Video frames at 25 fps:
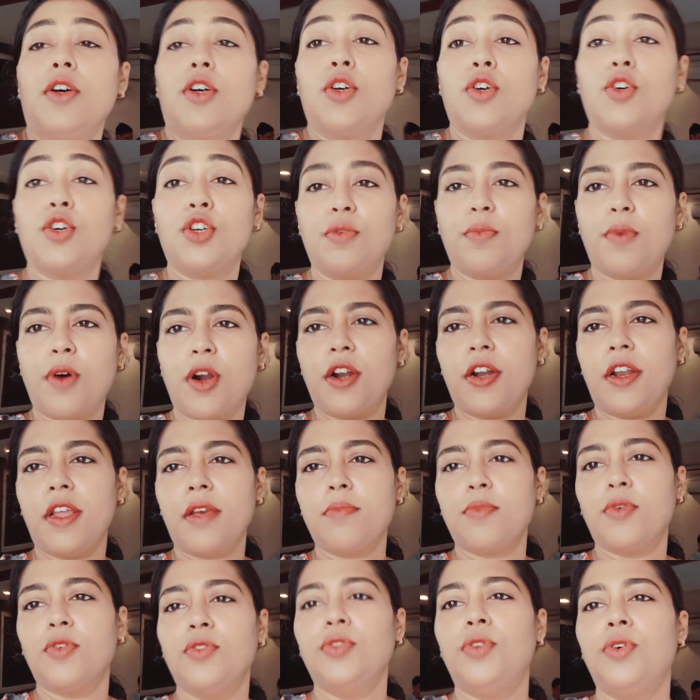গুড
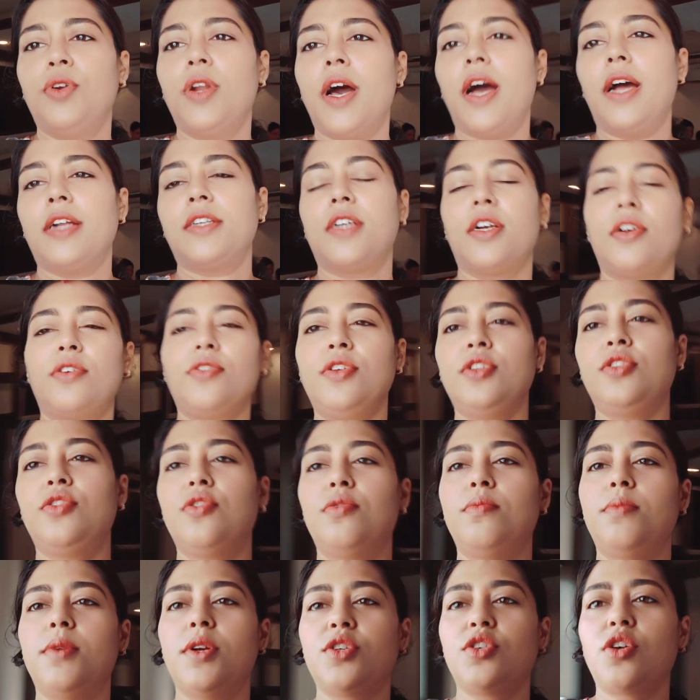মর্নিং বন্ধুরা আশা করি
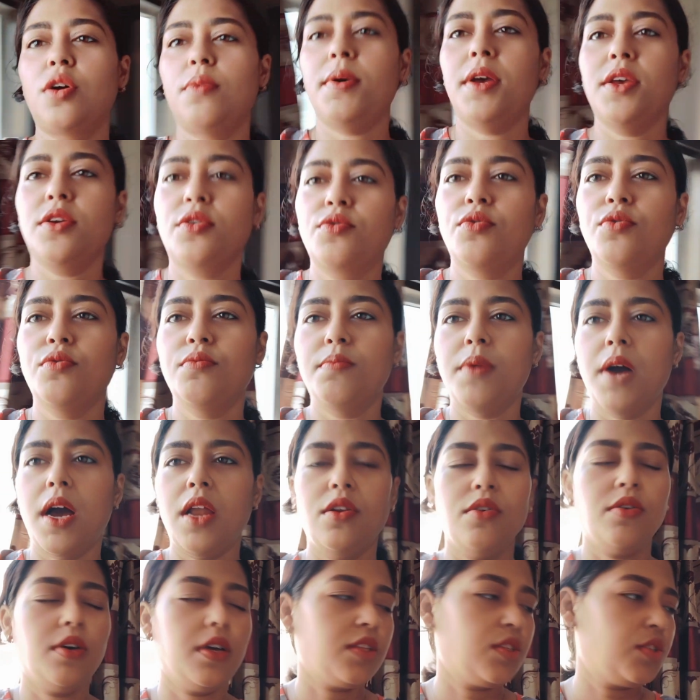তোমরা সবাই খুব
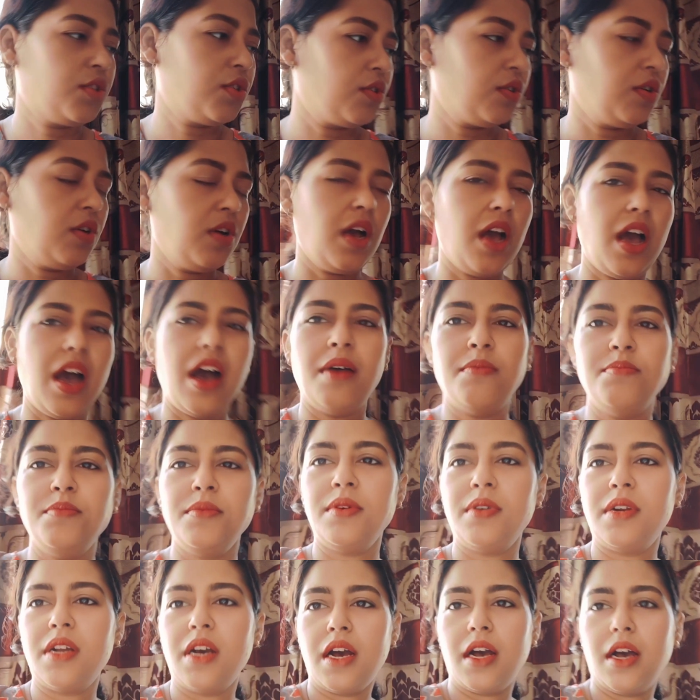ভালো আছো
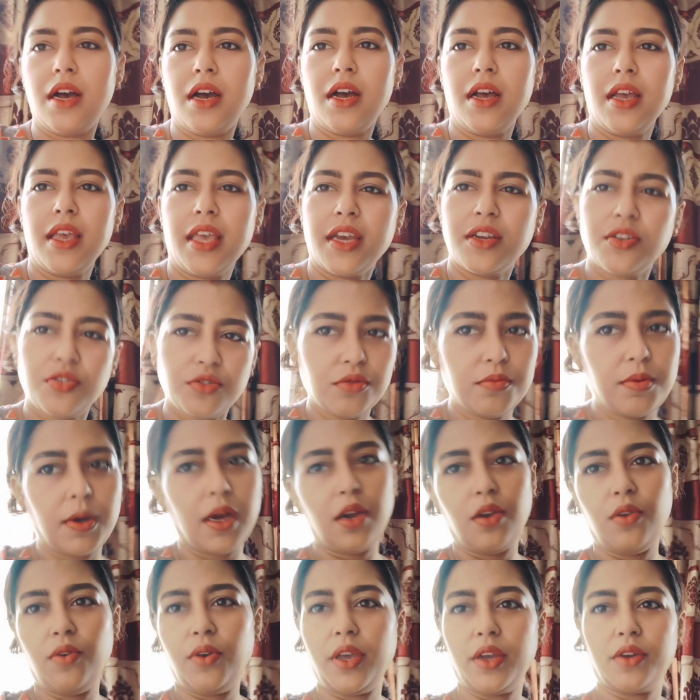আমরা একটু
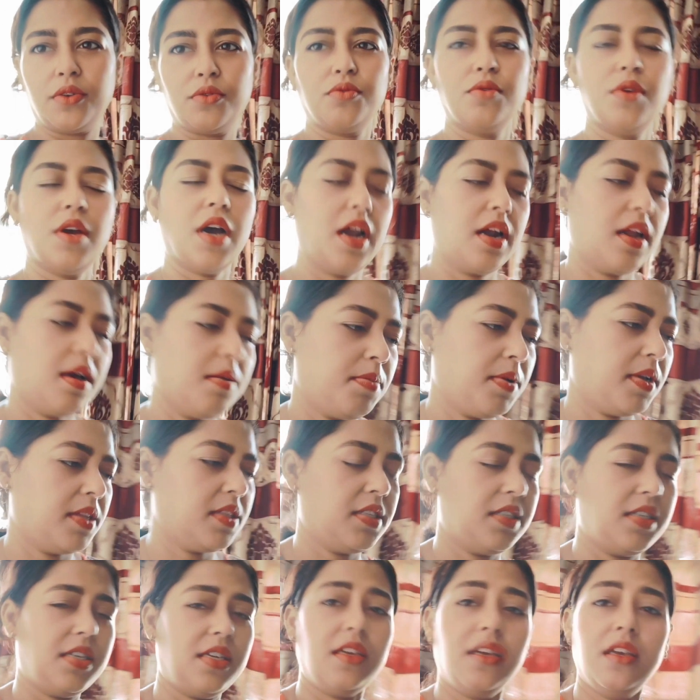ভালো একটু খারাপ
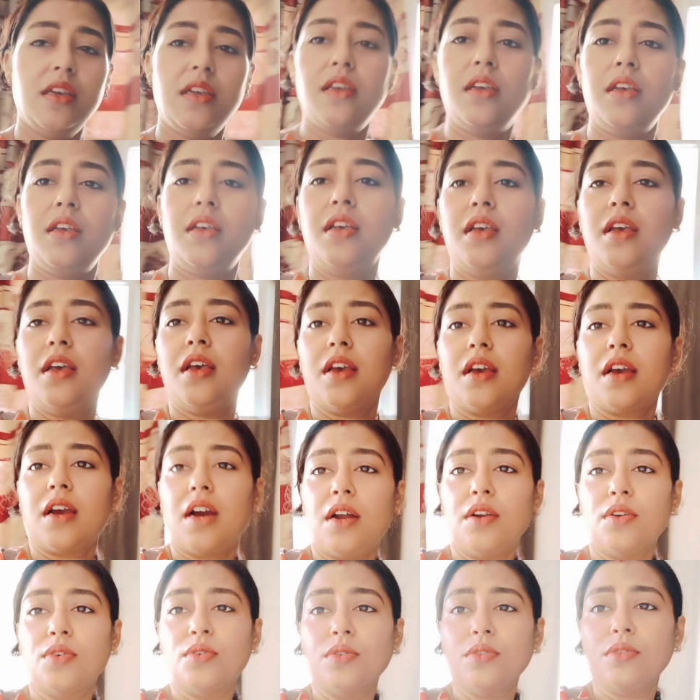আছি
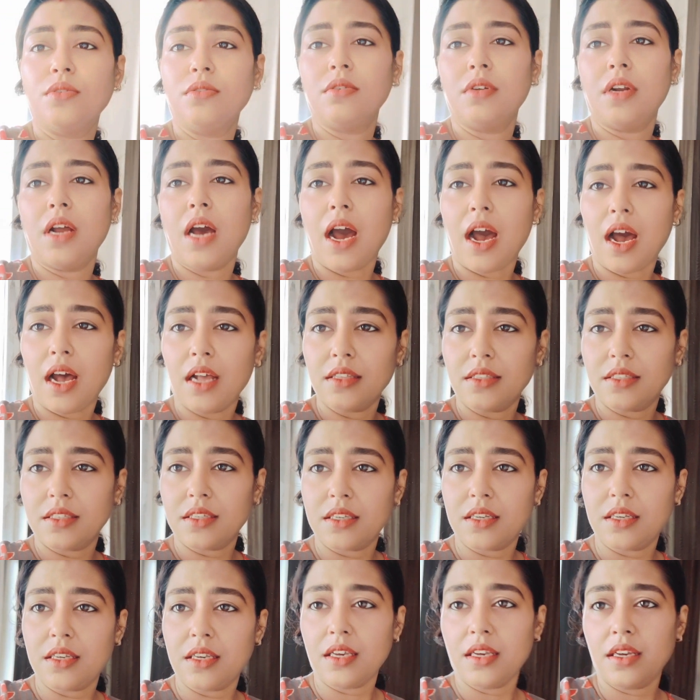কারণ
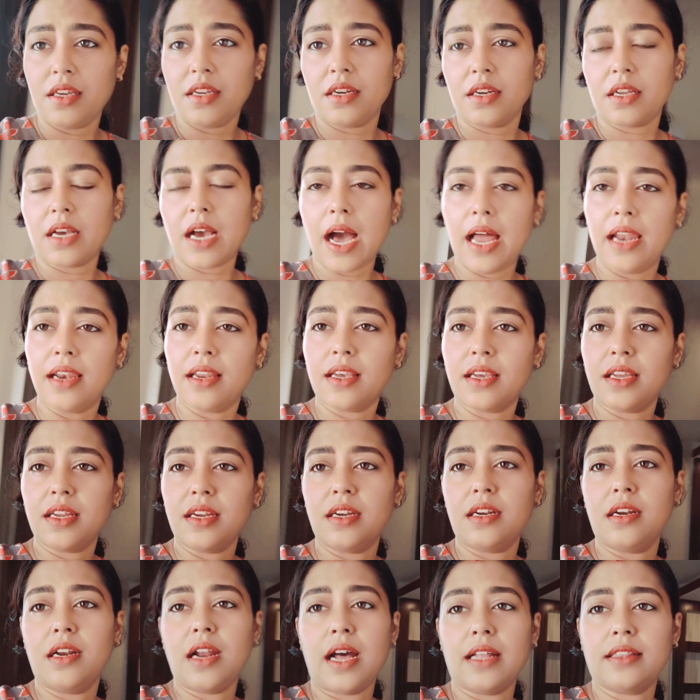আজকের
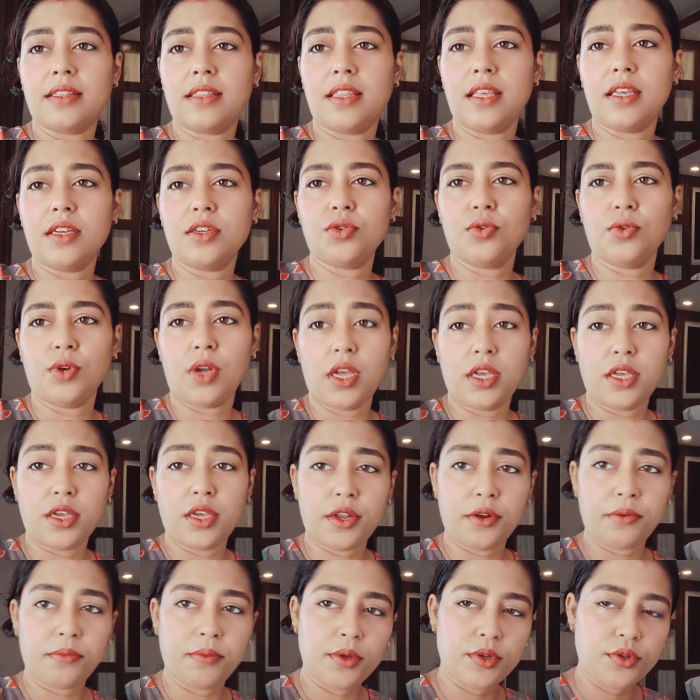কালকের রাতে
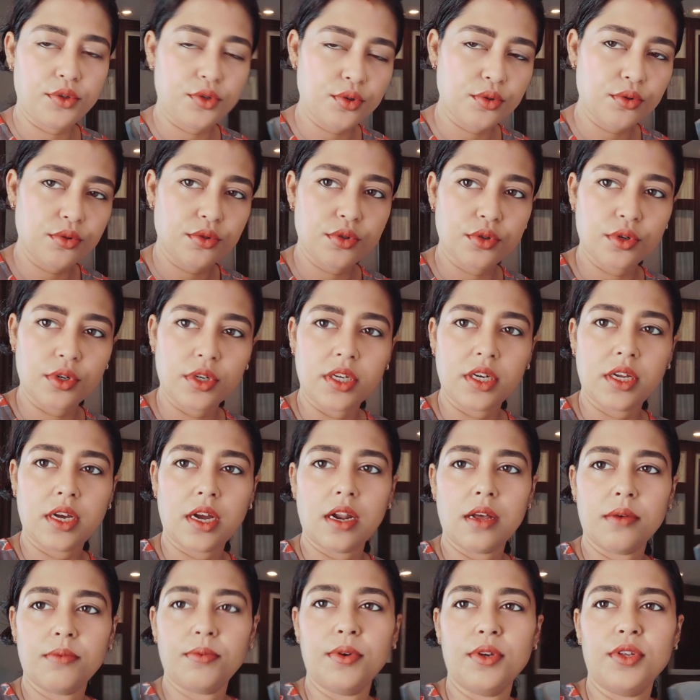সোনাইয়ের ভীষণ শরীর
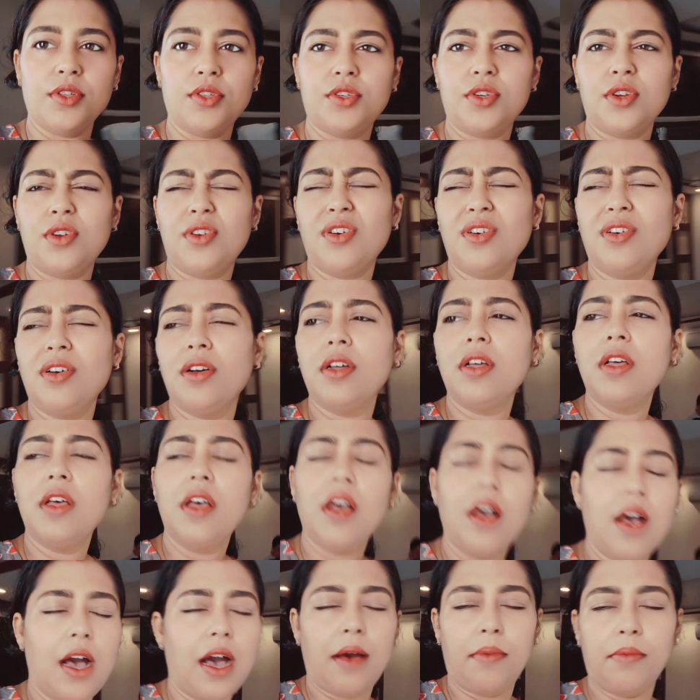খারাপ হয়েছিল
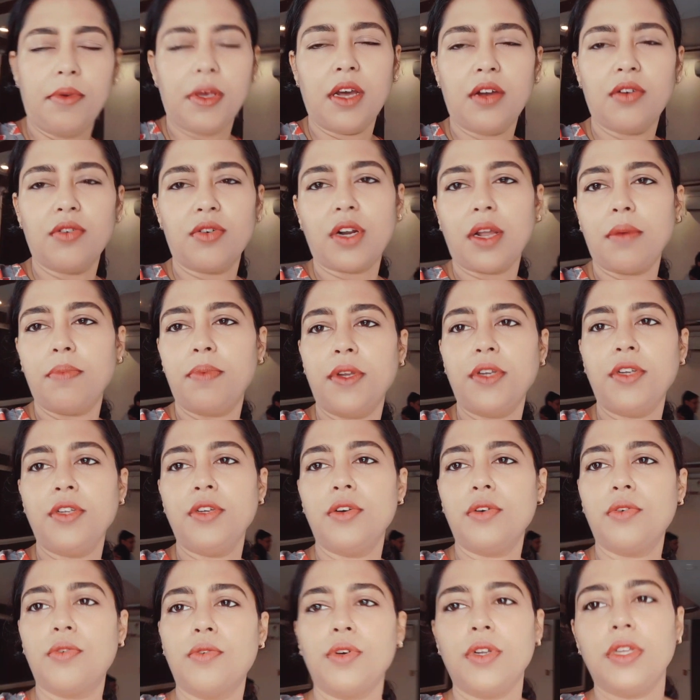আমি আর ওটা
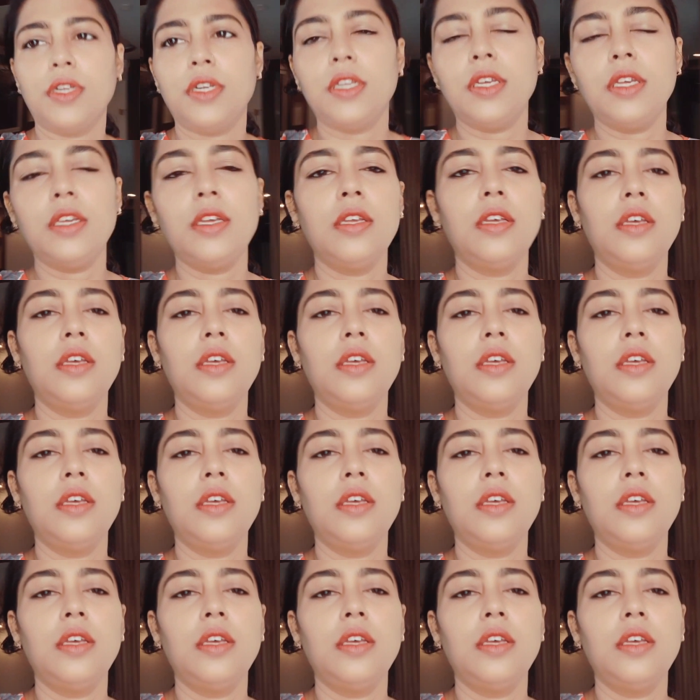ভিডিও করিনি